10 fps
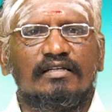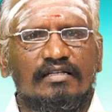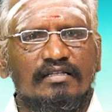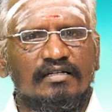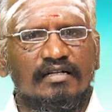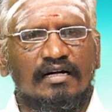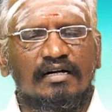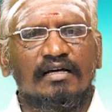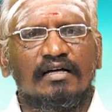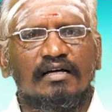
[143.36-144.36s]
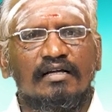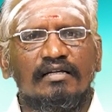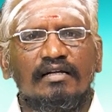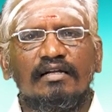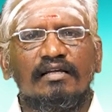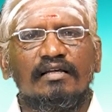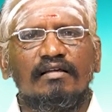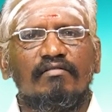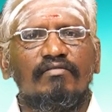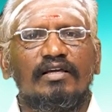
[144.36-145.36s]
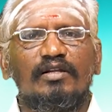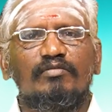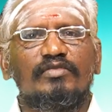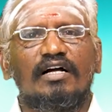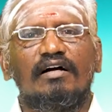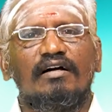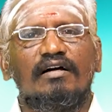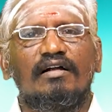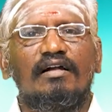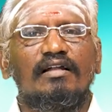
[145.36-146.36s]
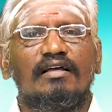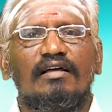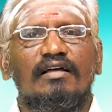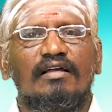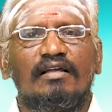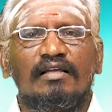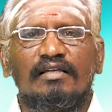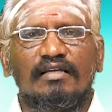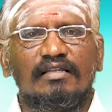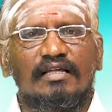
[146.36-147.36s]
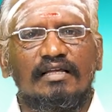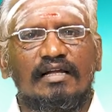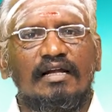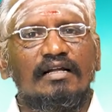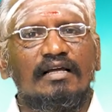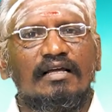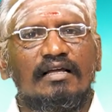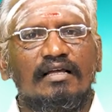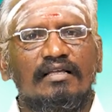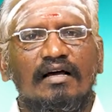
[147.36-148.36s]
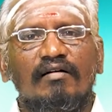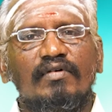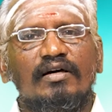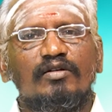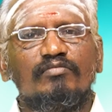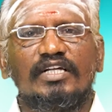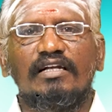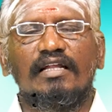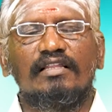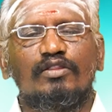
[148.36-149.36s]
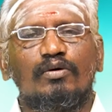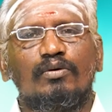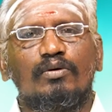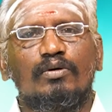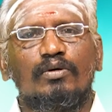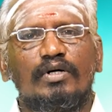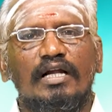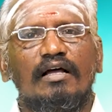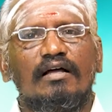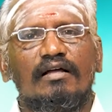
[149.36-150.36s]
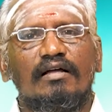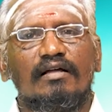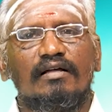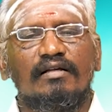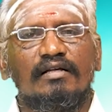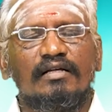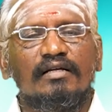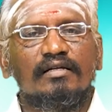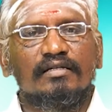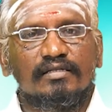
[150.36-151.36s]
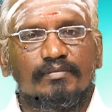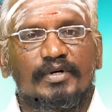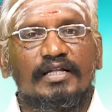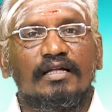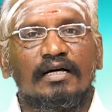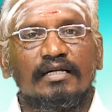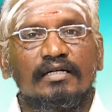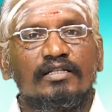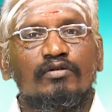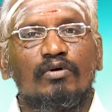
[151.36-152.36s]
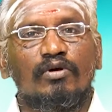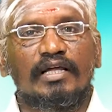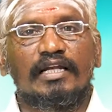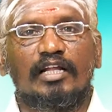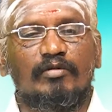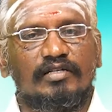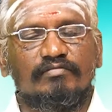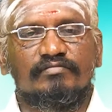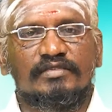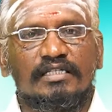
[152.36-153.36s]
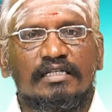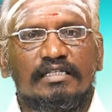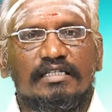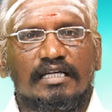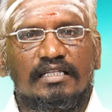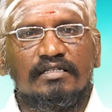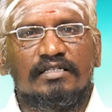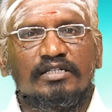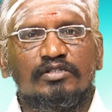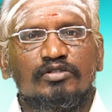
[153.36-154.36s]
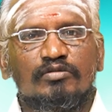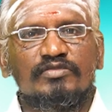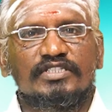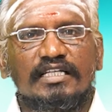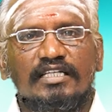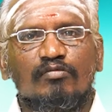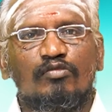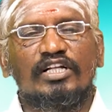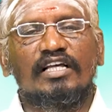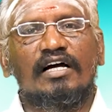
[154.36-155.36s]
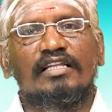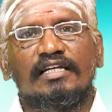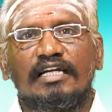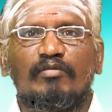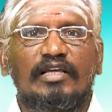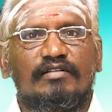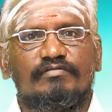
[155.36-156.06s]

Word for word: இது நாடா இல்லை வெறும் காடா இதை கேட்க யாவரும் இல்லை தோழா இப்படி தான் இருக்குது உங்களுடைய நிலைமை எது இருந்தும் செய்ய முடியாத நிலைமை